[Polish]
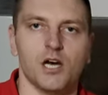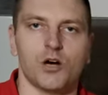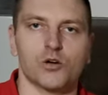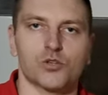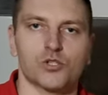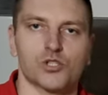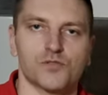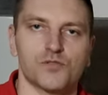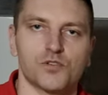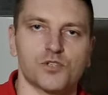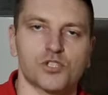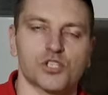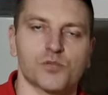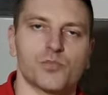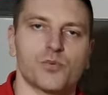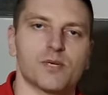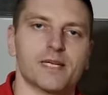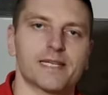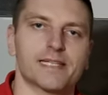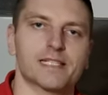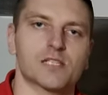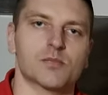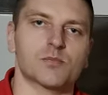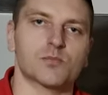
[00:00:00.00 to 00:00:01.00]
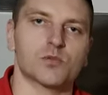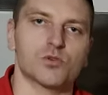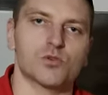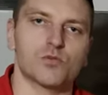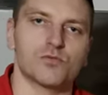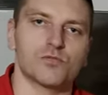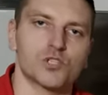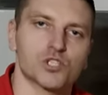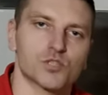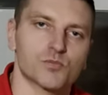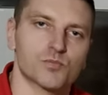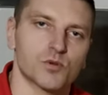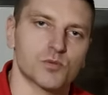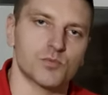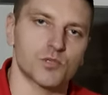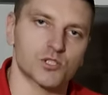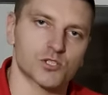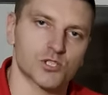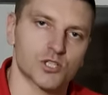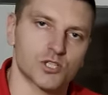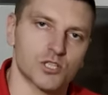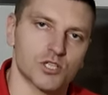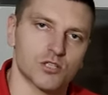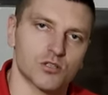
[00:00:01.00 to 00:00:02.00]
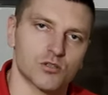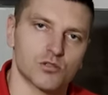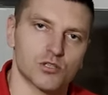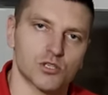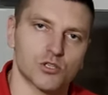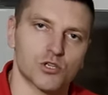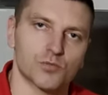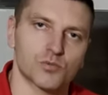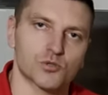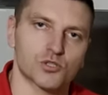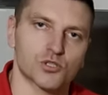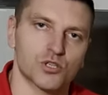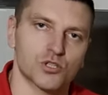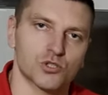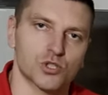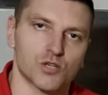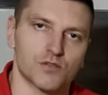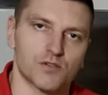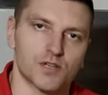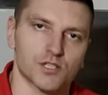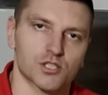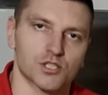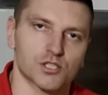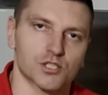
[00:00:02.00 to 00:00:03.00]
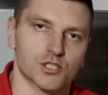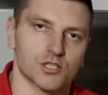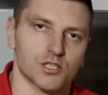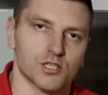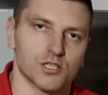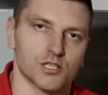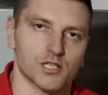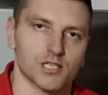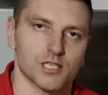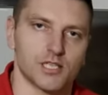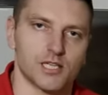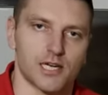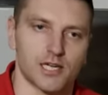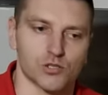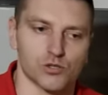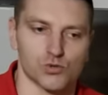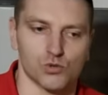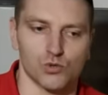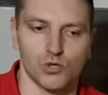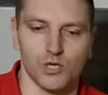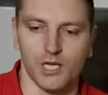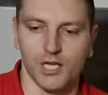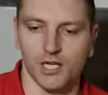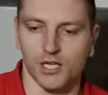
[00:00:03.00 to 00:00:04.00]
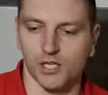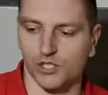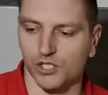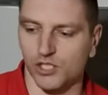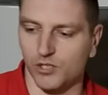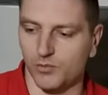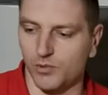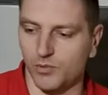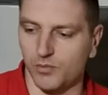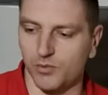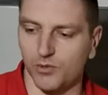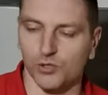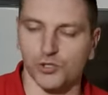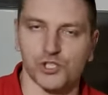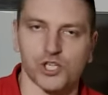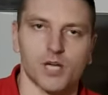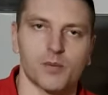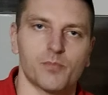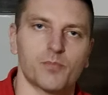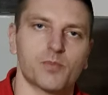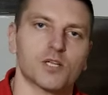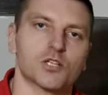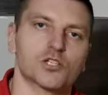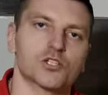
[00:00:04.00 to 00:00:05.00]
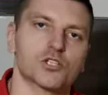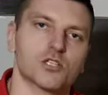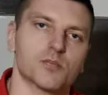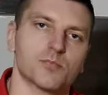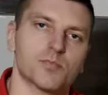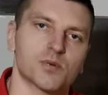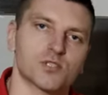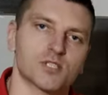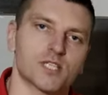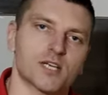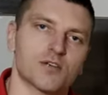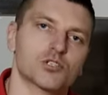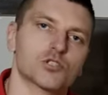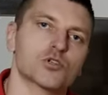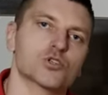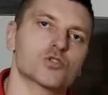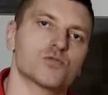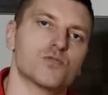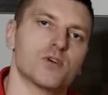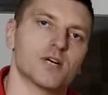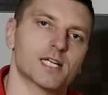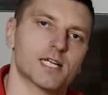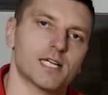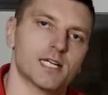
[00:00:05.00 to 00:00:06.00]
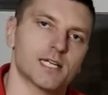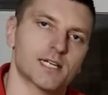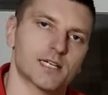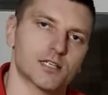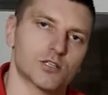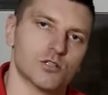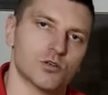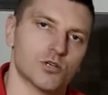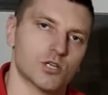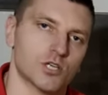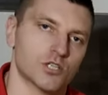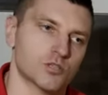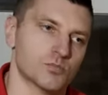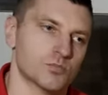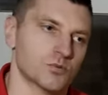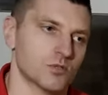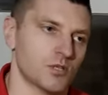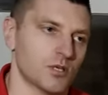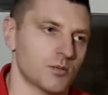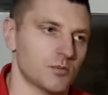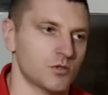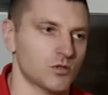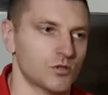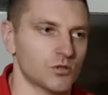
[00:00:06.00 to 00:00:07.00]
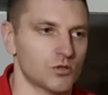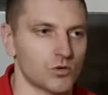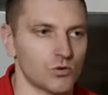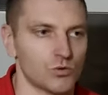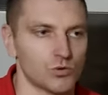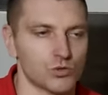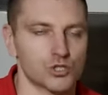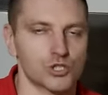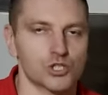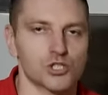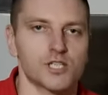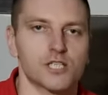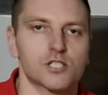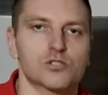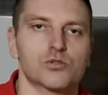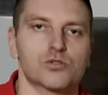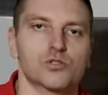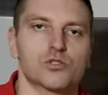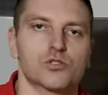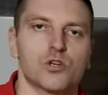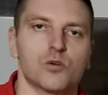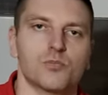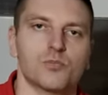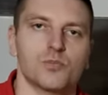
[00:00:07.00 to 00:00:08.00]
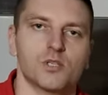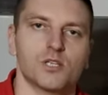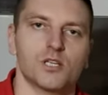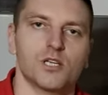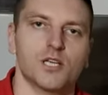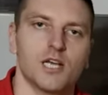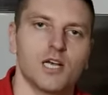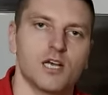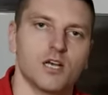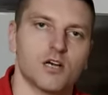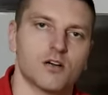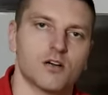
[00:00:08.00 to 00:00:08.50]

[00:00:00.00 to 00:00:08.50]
Oczywiście polecam również pomieszczenie do tego przygotować e, od razu, żeby było cieplej, czyli postawić jakąś farelkę, dograć przynajmniej do około 30 stopni